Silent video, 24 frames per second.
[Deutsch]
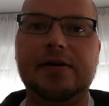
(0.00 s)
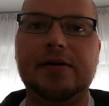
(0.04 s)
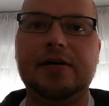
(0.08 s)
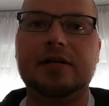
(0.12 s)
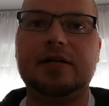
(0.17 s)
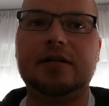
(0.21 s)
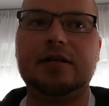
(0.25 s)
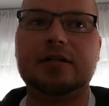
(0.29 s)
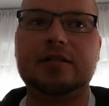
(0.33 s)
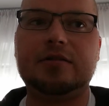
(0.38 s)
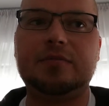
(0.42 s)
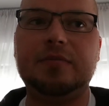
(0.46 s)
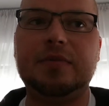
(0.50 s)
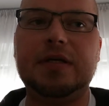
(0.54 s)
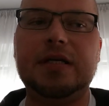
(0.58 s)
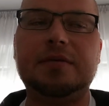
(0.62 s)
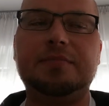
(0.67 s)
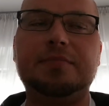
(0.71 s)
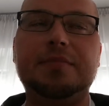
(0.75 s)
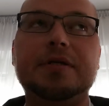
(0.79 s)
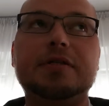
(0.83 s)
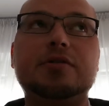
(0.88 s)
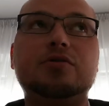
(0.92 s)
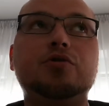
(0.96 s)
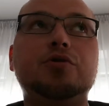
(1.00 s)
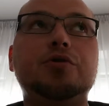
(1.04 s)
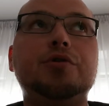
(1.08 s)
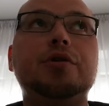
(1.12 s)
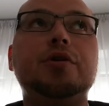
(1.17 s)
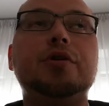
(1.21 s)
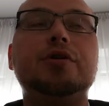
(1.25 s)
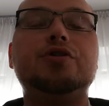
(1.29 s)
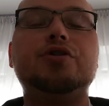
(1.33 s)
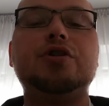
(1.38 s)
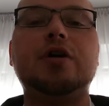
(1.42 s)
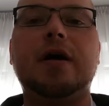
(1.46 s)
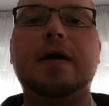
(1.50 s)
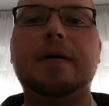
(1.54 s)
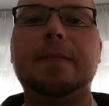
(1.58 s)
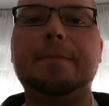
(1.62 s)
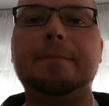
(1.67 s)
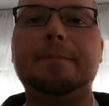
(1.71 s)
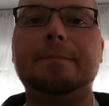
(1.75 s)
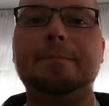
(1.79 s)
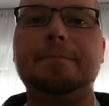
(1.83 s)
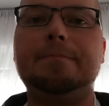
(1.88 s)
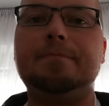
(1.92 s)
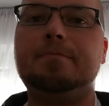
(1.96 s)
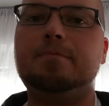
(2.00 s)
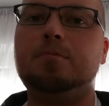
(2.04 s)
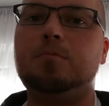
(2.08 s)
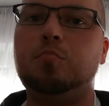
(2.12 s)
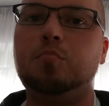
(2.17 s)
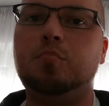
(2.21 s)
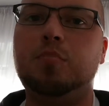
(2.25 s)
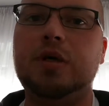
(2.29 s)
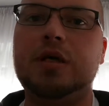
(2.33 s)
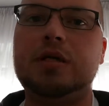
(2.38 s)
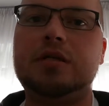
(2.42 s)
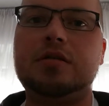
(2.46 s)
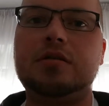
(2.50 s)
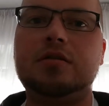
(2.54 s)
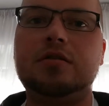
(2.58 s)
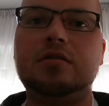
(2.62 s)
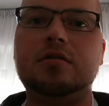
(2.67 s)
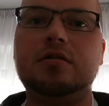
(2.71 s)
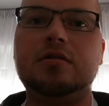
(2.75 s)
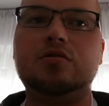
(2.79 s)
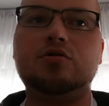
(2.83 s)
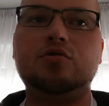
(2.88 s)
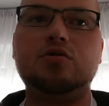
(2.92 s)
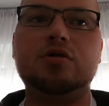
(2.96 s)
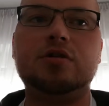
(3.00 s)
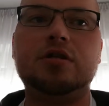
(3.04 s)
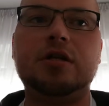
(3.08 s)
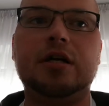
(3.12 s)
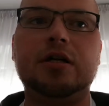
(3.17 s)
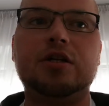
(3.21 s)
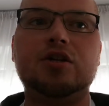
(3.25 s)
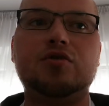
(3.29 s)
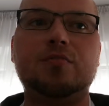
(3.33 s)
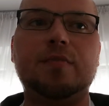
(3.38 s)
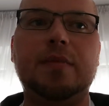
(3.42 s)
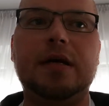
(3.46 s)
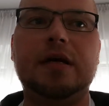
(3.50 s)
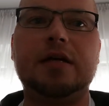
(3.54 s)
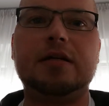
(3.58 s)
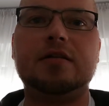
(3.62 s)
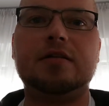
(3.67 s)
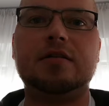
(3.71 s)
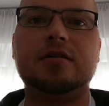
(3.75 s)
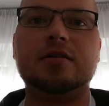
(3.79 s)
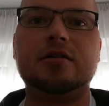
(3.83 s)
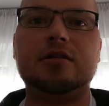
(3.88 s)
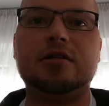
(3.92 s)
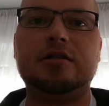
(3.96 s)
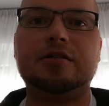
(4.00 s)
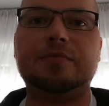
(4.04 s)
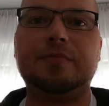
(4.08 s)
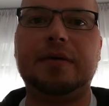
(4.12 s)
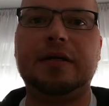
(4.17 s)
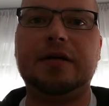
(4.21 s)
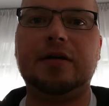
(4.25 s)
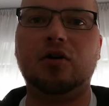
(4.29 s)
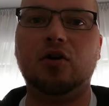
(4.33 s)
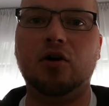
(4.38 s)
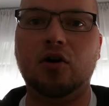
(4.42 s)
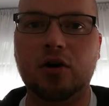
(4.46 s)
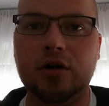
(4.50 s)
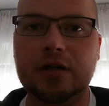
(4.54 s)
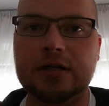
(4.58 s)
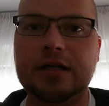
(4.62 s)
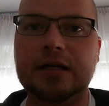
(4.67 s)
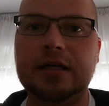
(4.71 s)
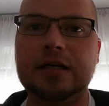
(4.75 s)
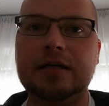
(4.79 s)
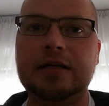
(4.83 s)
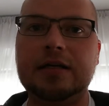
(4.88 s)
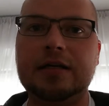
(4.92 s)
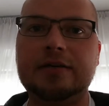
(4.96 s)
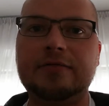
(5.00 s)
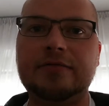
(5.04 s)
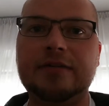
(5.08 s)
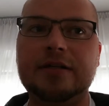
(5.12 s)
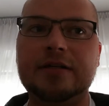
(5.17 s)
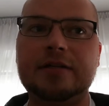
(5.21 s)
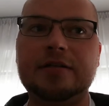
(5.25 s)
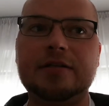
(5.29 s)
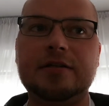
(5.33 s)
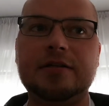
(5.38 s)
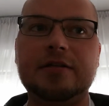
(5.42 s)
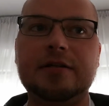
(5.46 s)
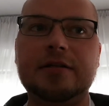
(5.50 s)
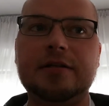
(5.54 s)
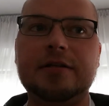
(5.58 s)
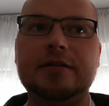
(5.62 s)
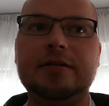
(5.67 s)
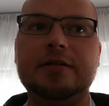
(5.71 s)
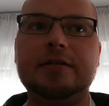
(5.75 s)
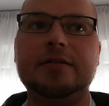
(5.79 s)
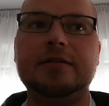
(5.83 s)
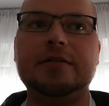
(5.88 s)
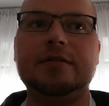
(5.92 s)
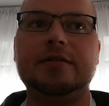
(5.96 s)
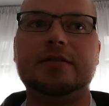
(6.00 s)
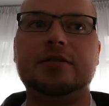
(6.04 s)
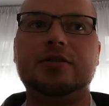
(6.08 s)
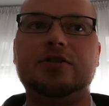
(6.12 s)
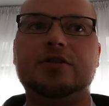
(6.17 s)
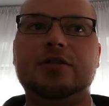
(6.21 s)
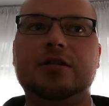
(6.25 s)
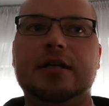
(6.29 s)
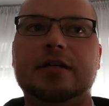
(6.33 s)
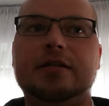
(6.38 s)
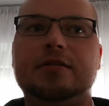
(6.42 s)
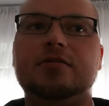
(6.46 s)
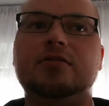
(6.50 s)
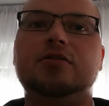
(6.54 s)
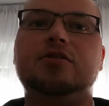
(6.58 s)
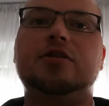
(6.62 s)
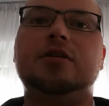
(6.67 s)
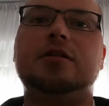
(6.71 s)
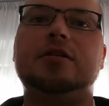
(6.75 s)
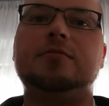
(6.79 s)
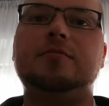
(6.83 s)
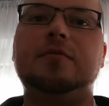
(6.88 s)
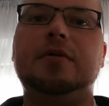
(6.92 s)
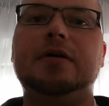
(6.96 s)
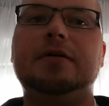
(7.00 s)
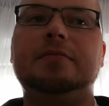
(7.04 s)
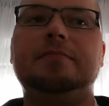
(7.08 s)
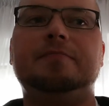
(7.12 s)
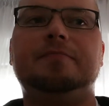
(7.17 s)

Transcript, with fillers: das mir persönlich am besten zurzeit schmeckt. Das ist mein All Day Liquid. Ich zeige es euch jetzt mal.